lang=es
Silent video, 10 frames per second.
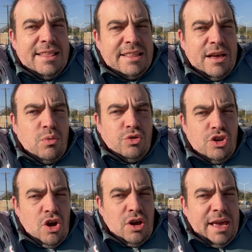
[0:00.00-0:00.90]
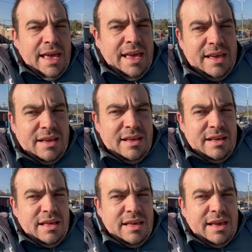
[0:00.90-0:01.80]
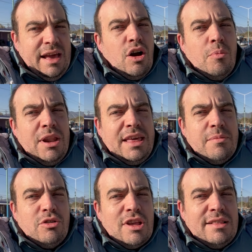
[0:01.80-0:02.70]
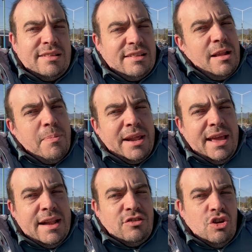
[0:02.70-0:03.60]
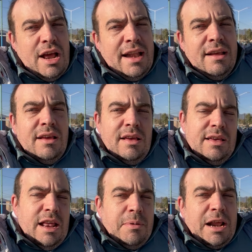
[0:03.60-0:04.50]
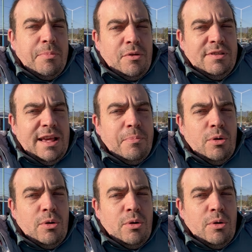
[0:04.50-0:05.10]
de esta excursión que, que, como le dijimos antes, es el Parque Nacional y el Parque Provincial.